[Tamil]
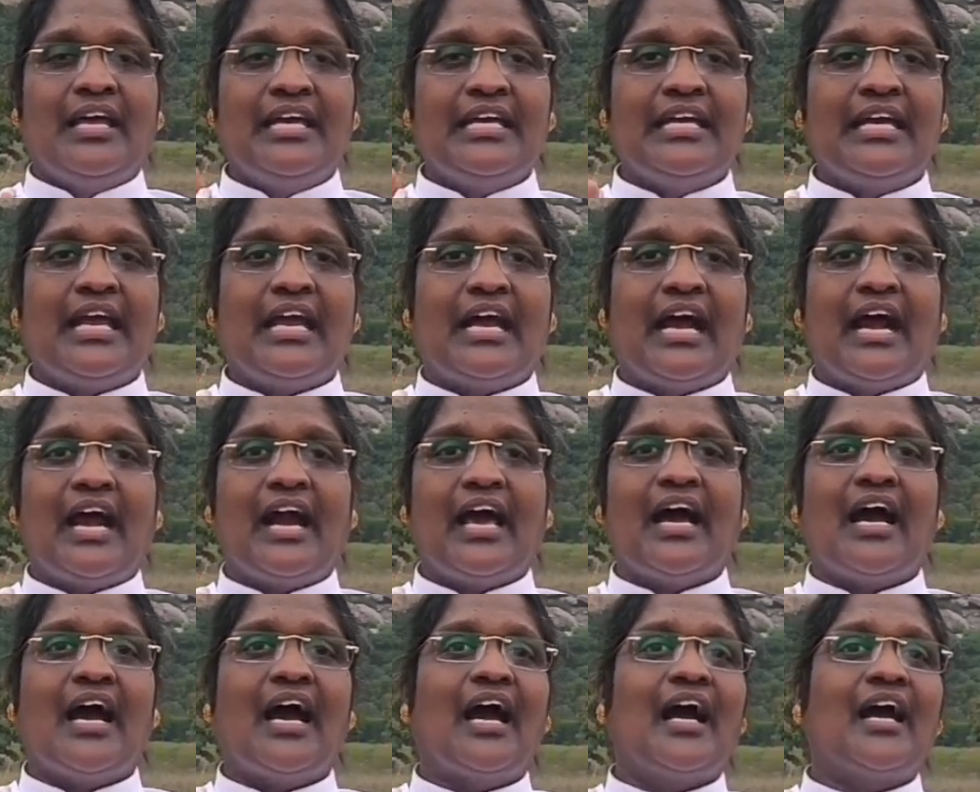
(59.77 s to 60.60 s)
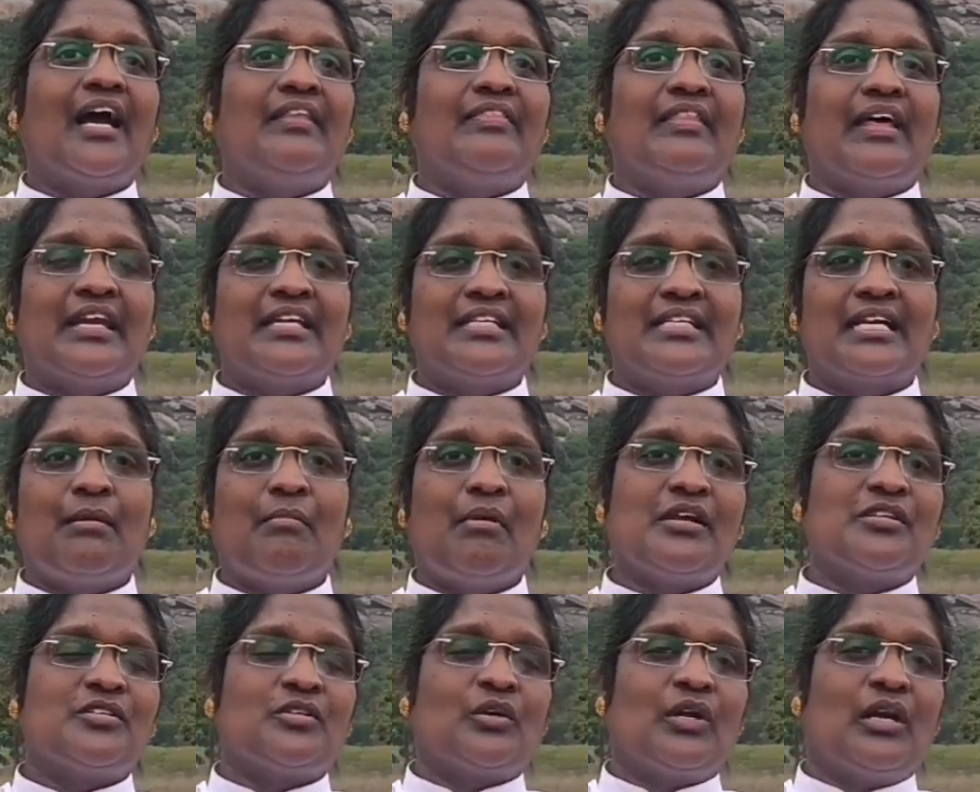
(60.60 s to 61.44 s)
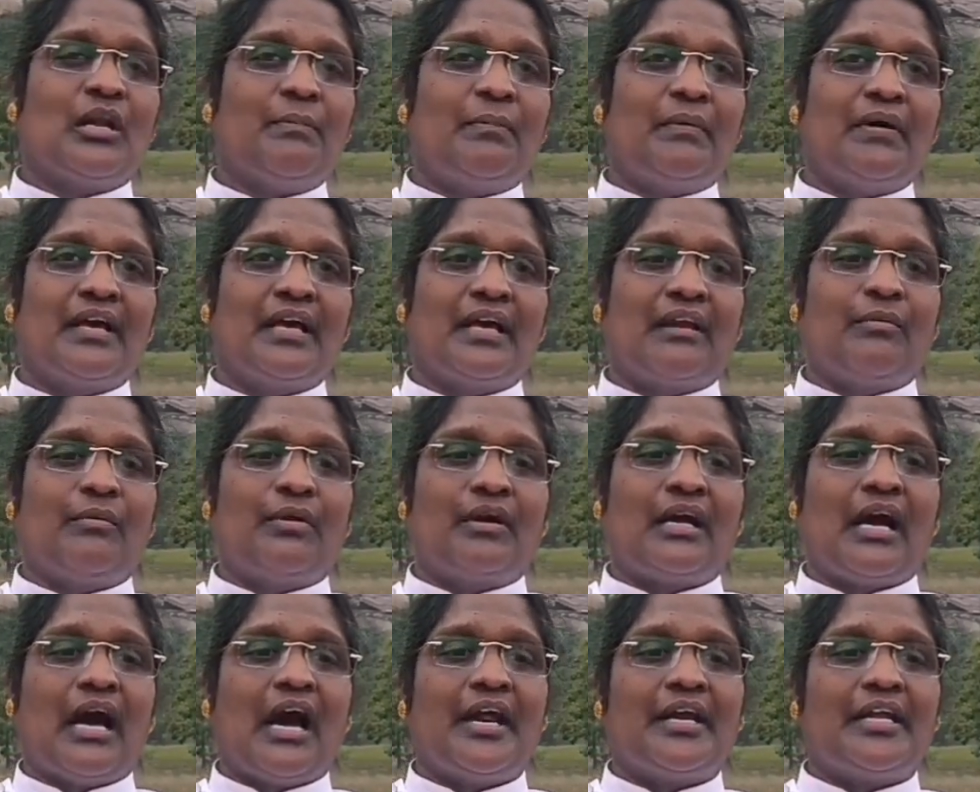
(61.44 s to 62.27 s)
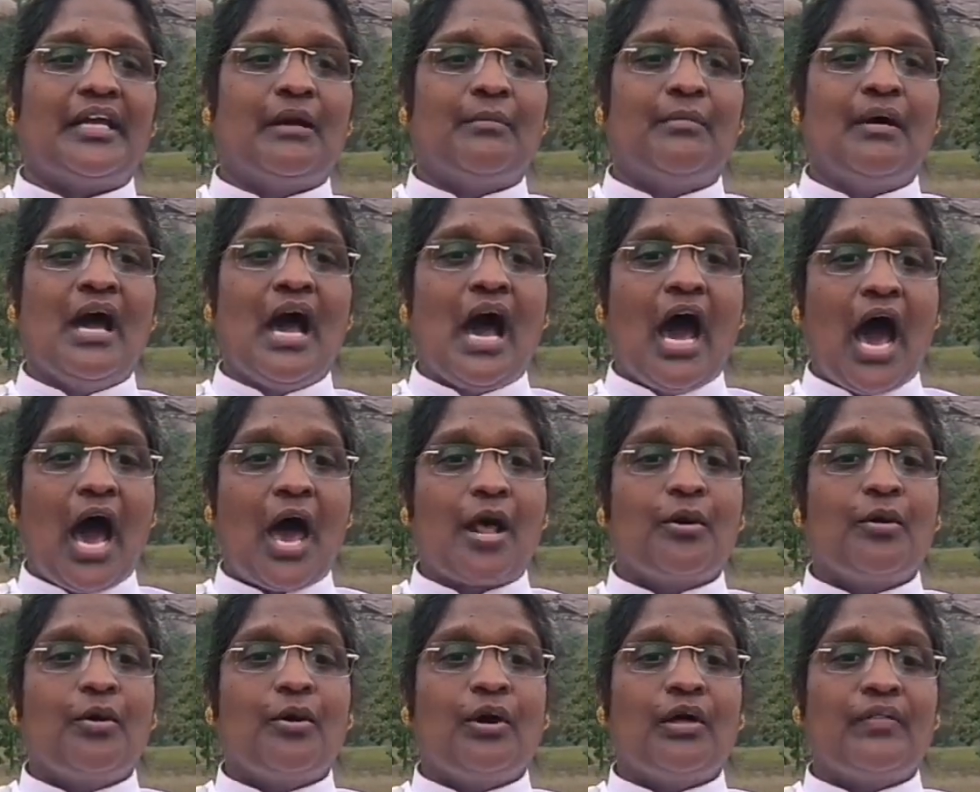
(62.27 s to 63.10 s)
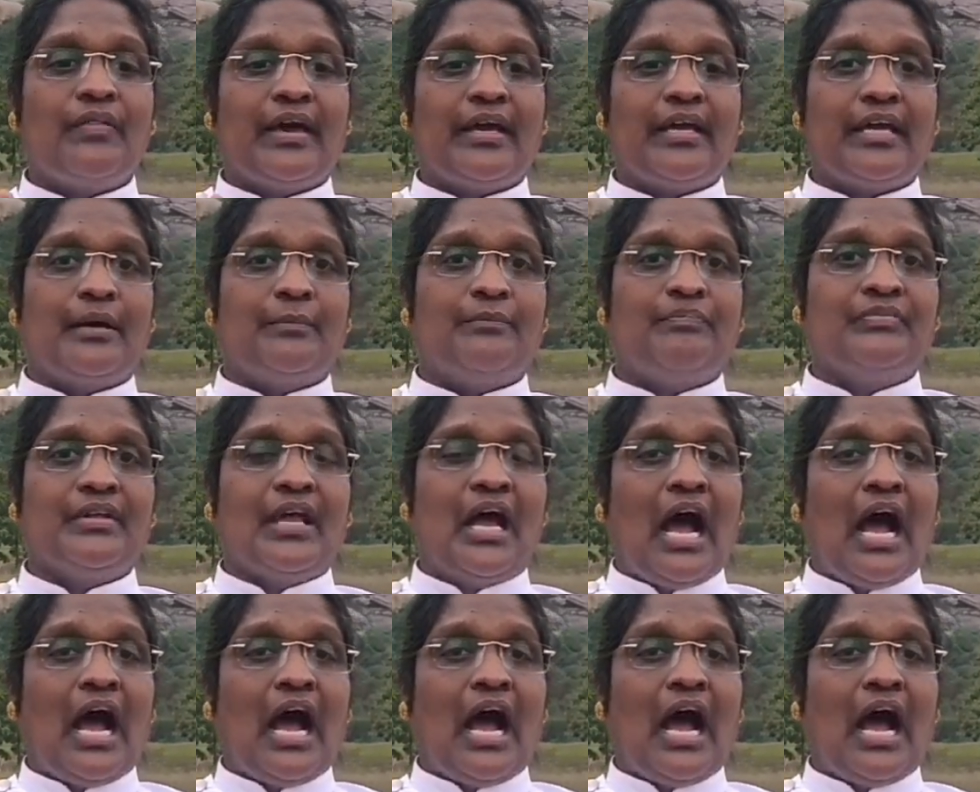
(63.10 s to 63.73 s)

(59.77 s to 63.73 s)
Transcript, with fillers: இங்கே அழகாக தரிசனமாய் சொல்லப்படுகிற ஒரு காரியம் அருணோதயம்